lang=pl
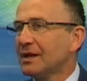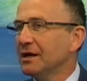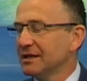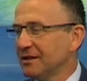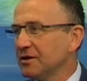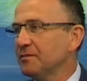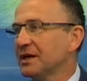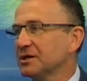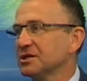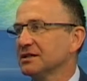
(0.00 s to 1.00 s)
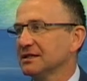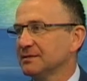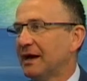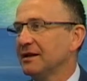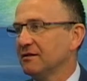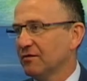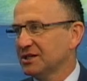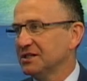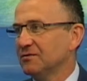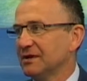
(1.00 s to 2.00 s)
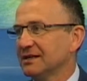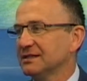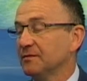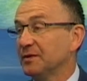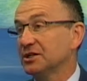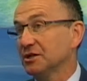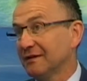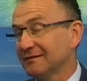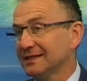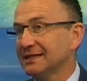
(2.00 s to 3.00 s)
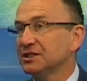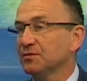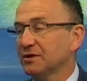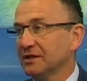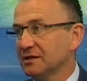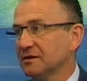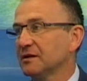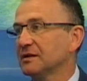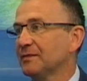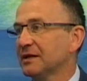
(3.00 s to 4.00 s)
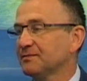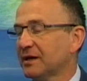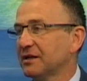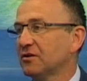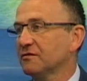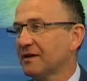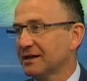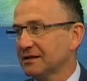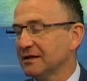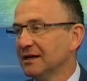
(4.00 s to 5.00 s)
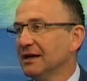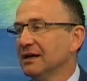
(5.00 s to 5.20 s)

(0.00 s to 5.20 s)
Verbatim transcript: E, no i pierwszy sparring właśnie u nas, pierwsze dwa w zasadzie, bo jeden e, sparring otwarty,